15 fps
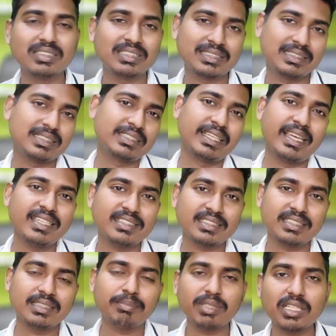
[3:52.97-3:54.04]
सहज
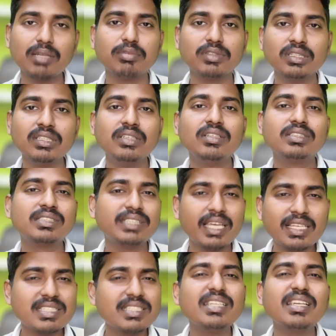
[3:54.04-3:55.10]
मतलब
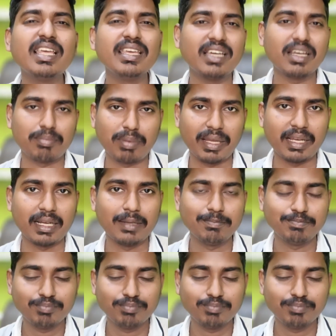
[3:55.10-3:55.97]
सहज से नहीं कर पाएगा